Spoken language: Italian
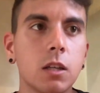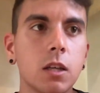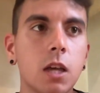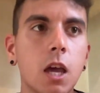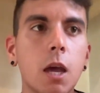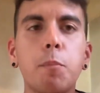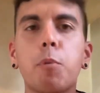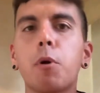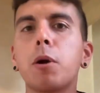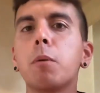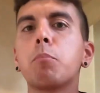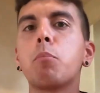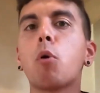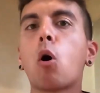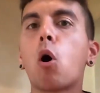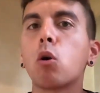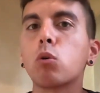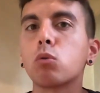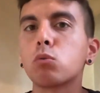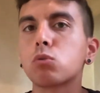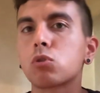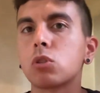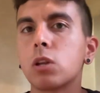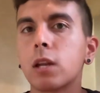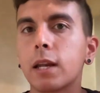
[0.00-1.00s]
e poi
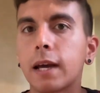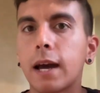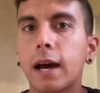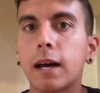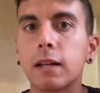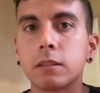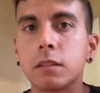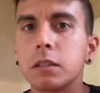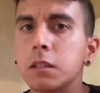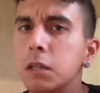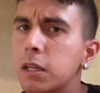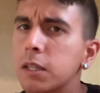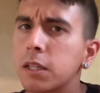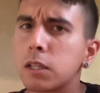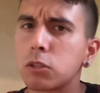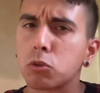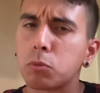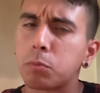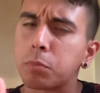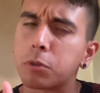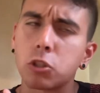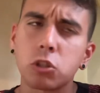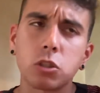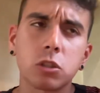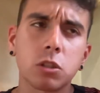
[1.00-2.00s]
bonus legati adesso
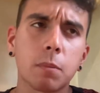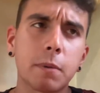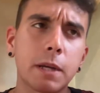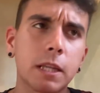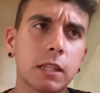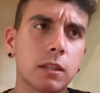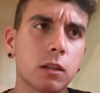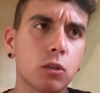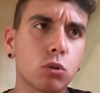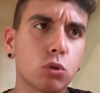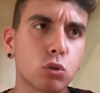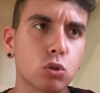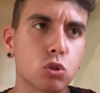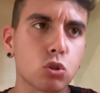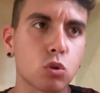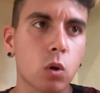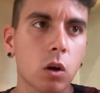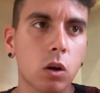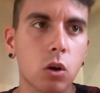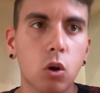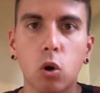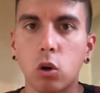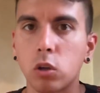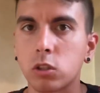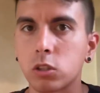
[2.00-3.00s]
precisamente non so a
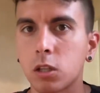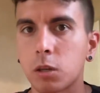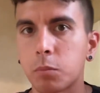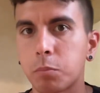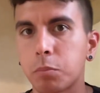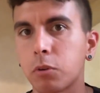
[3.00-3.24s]
cosa,